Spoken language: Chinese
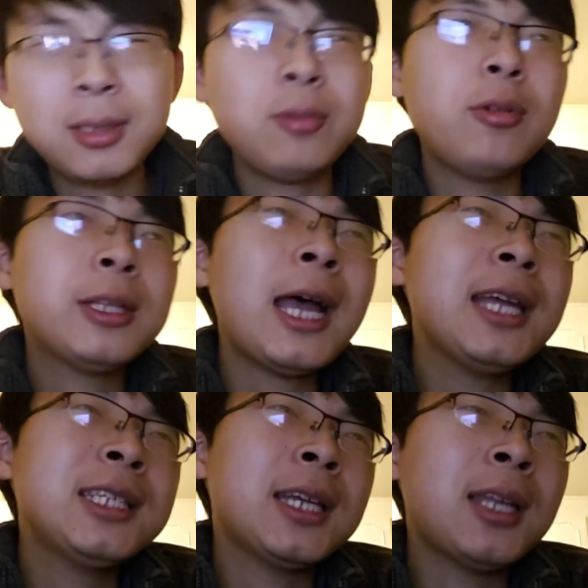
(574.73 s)
生活
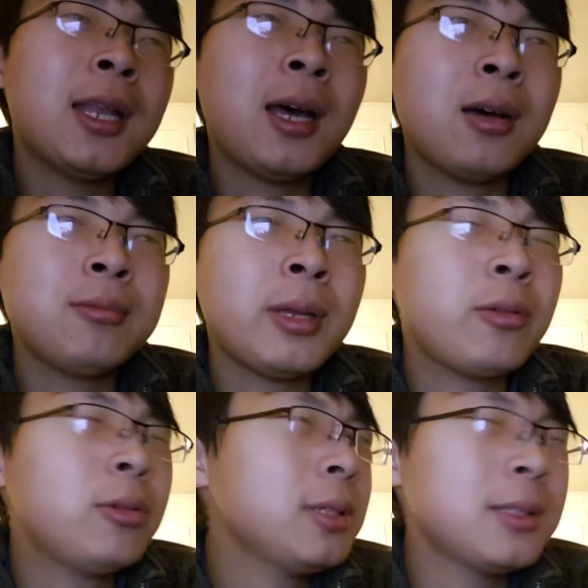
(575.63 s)
太简单了，美
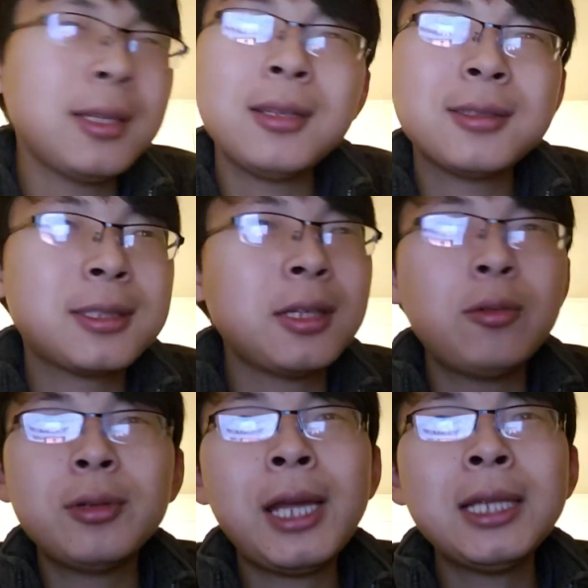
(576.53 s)
国这真的是生
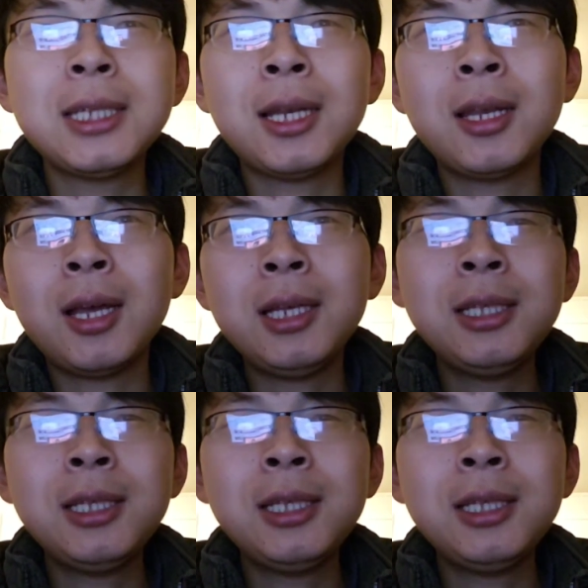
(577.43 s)
活太简单了。